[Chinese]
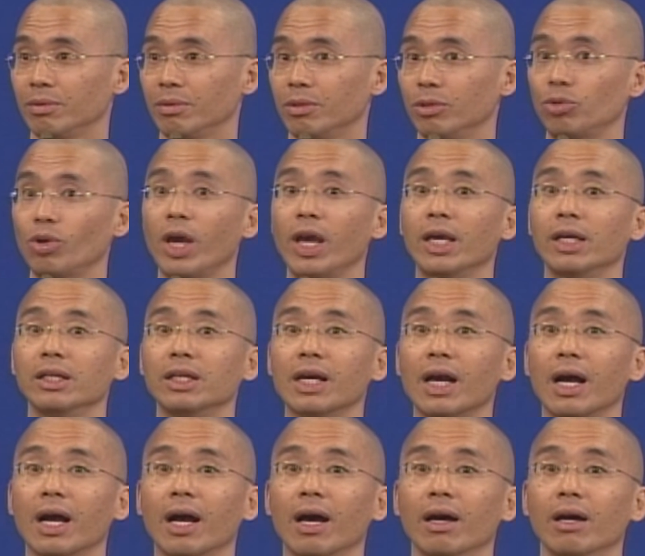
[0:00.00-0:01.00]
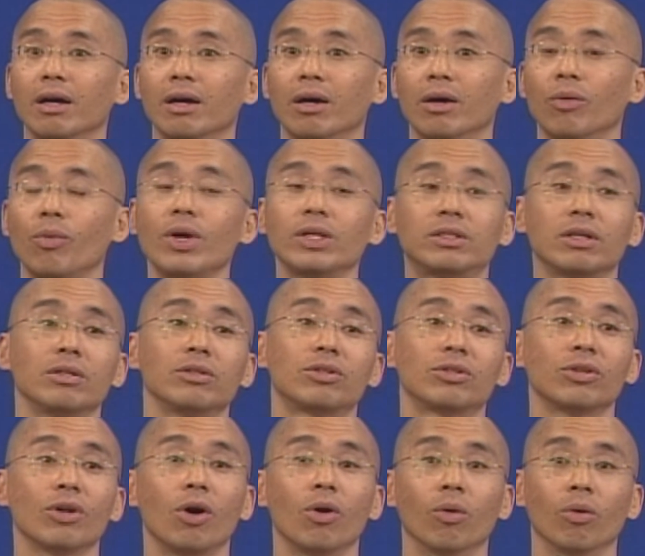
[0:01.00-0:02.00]
所以你看看魏征
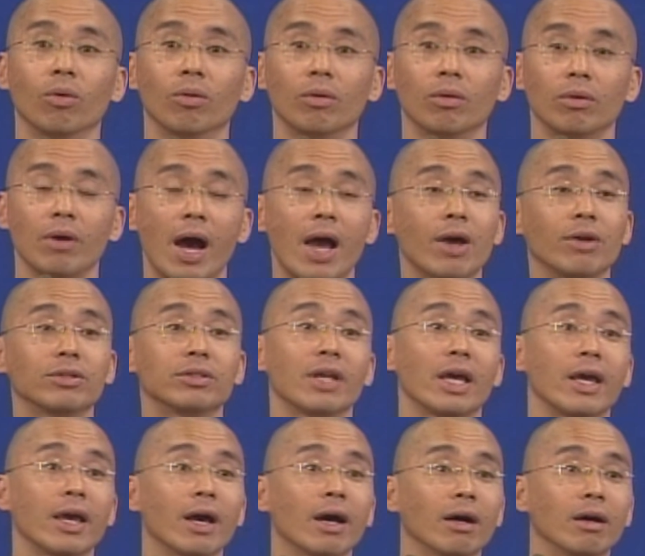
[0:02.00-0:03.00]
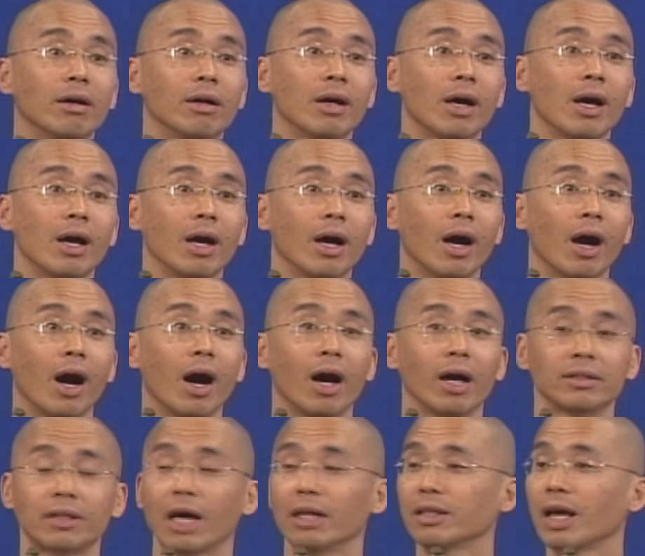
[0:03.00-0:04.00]
之后。还有谁呀？啊，
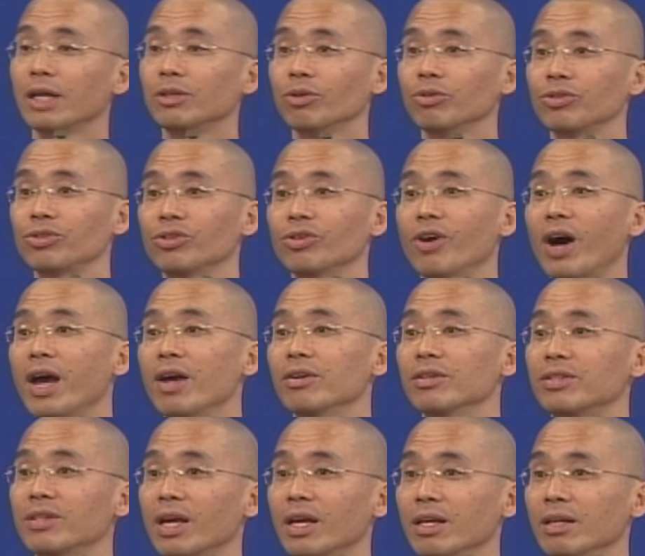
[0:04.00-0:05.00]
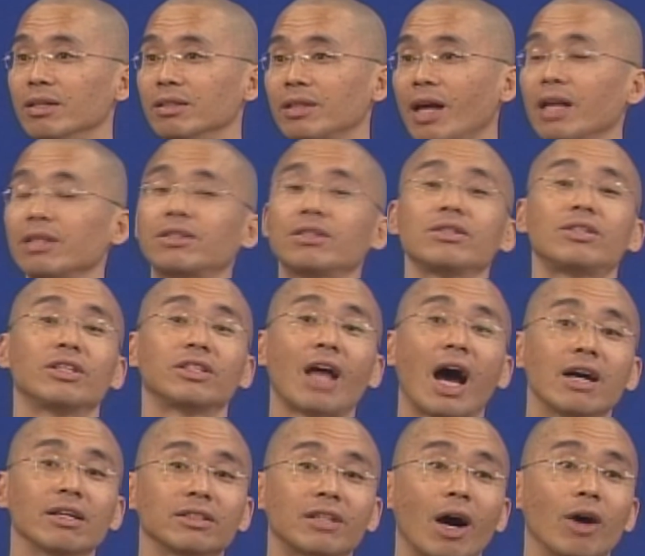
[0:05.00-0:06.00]
唐太宗之后还有谁呢？他自己
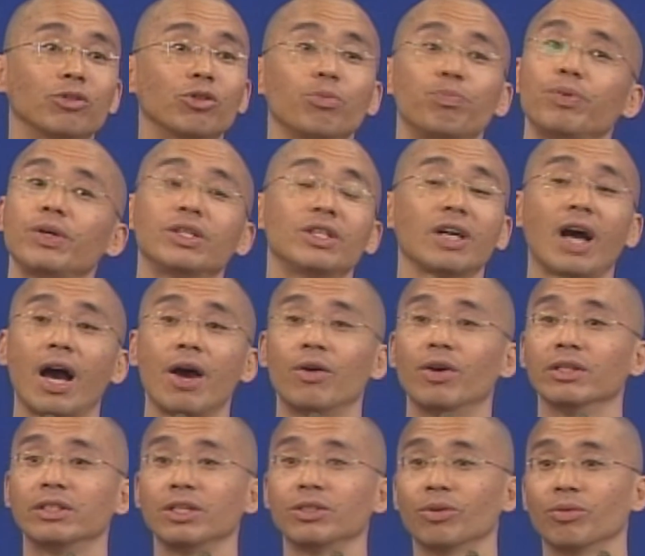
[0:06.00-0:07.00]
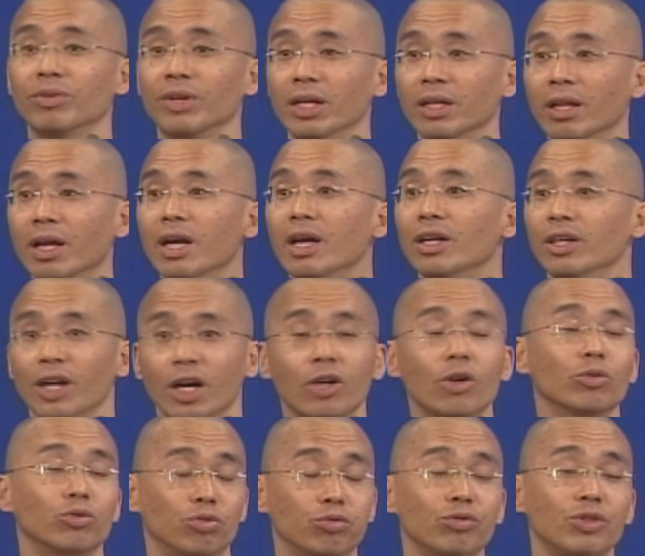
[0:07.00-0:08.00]
唐朝都不一定还有这种人能
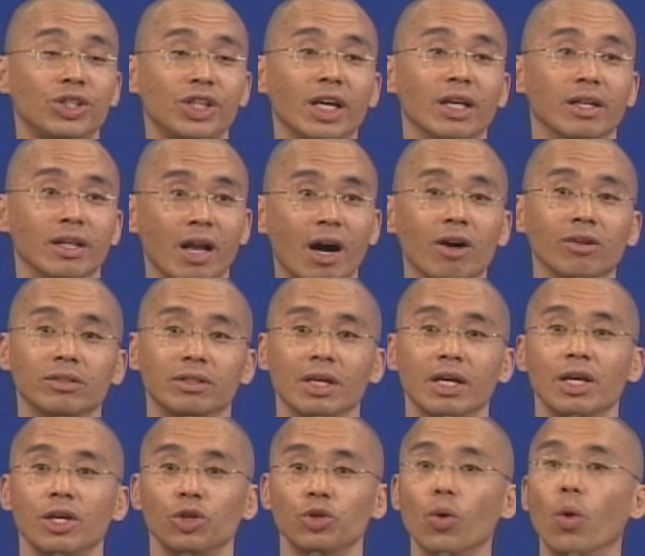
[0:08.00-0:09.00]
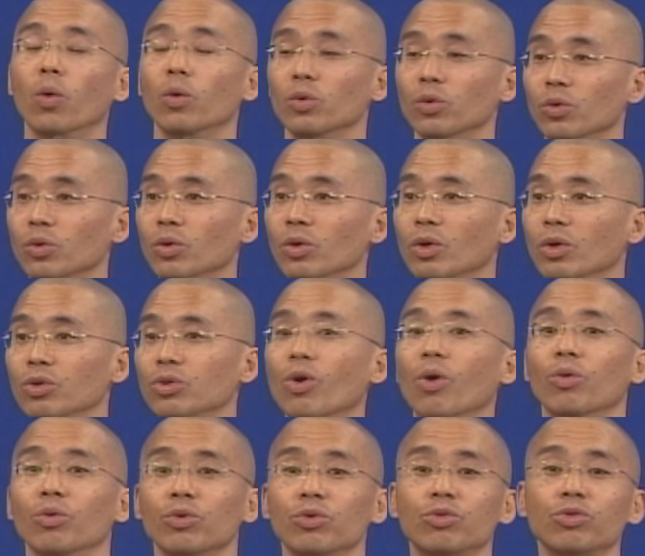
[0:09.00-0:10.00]
够出现，然后勇于勇
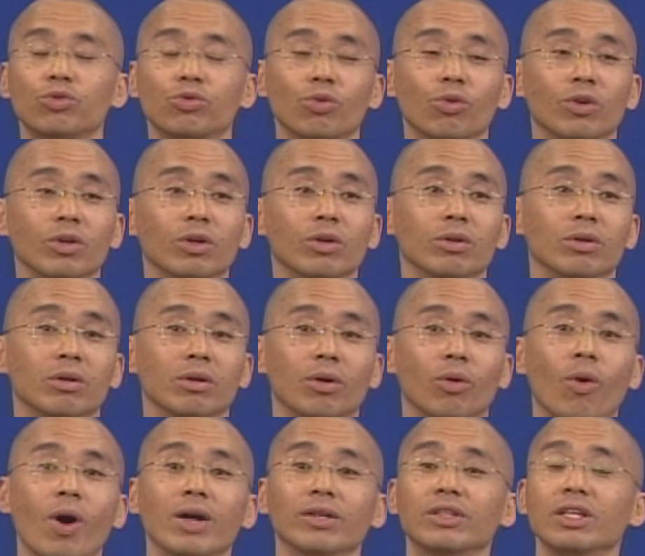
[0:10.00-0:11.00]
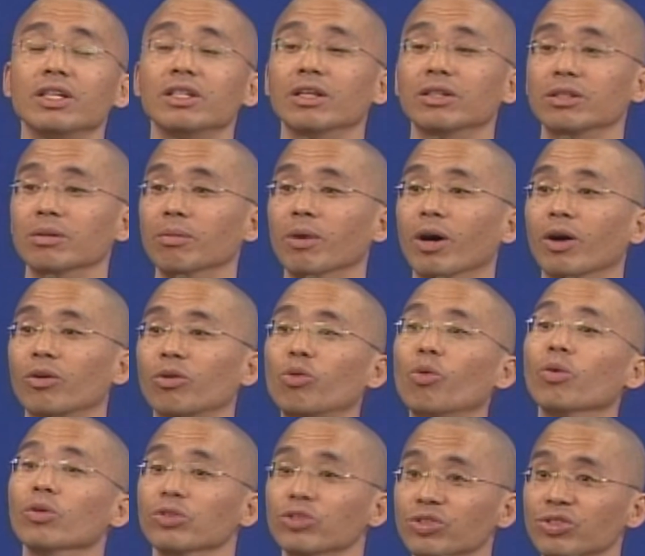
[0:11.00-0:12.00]
于去说皇帝的什么
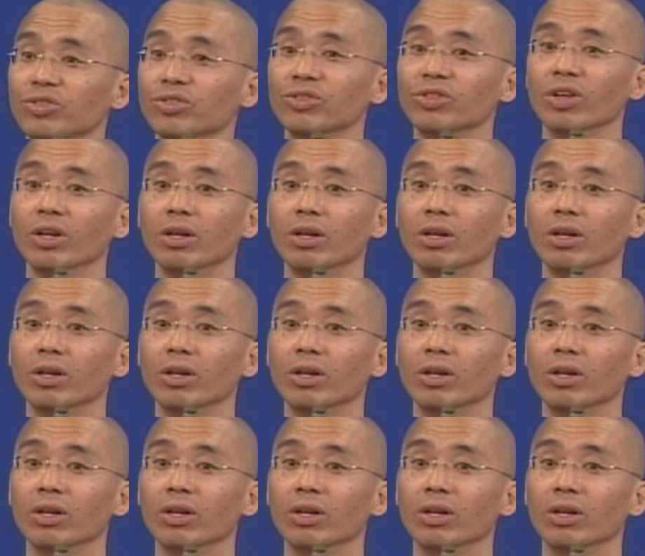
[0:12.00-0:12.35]
过失，